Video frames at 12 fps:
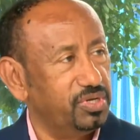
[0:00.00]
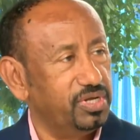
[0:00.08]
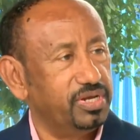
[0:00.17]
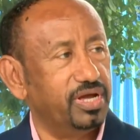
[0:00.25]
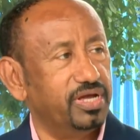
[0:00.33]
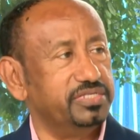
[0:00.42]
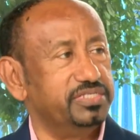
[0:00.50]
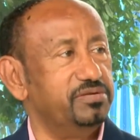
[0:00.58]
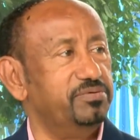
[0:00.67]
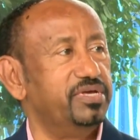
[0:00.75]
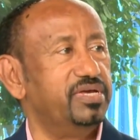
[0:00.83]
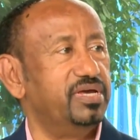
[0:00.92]
نغذيه
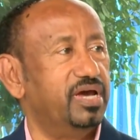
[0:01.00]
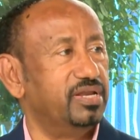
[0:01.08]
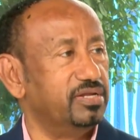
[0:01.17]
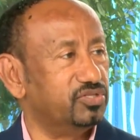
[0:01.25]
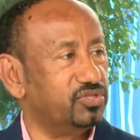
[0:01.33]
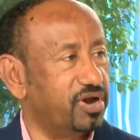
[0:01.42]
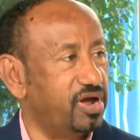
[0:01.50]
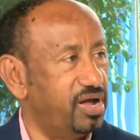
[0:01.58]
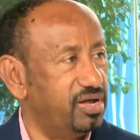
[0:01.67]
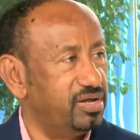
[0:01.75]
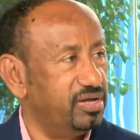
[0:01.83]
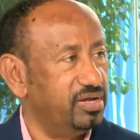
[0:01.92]
بالاطراء
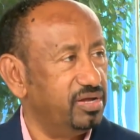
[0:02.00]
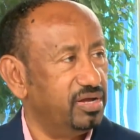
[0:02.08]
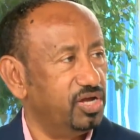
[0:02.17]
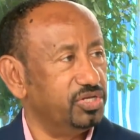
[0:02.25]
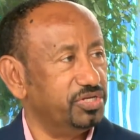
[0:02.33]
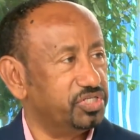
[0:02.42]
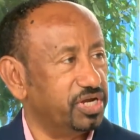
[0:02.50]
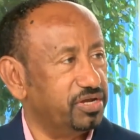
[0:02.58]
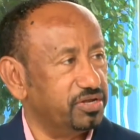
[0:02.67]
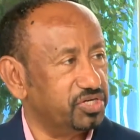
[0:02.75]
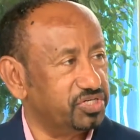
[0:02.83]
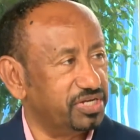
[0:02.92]

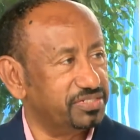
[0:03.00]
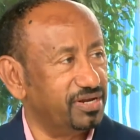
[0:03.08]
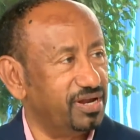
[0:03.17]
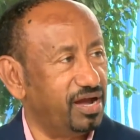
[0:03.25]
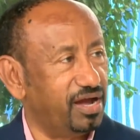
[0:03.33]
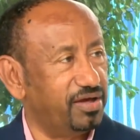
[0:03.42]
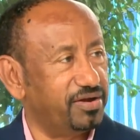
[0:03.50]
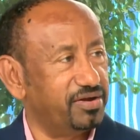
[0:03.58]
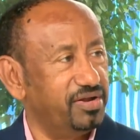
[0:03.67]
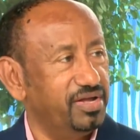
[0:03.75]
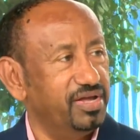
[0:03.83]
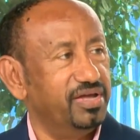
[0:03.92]
نشكر الشخص الاخر
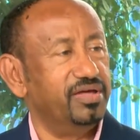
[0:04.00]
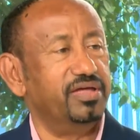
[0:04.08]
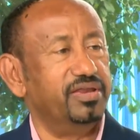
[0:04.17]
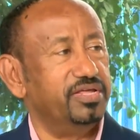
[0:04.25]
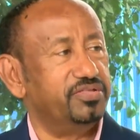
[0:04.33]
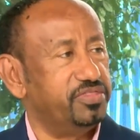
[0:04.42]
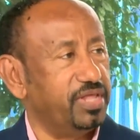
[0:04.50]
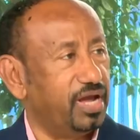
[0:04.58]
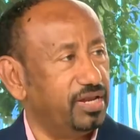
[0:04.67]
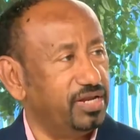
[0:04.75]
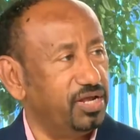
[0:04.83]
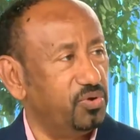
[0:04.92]
نثني
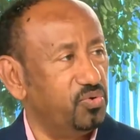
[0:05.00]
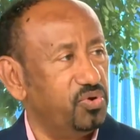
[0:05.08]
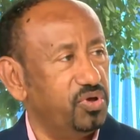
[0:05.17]
عليه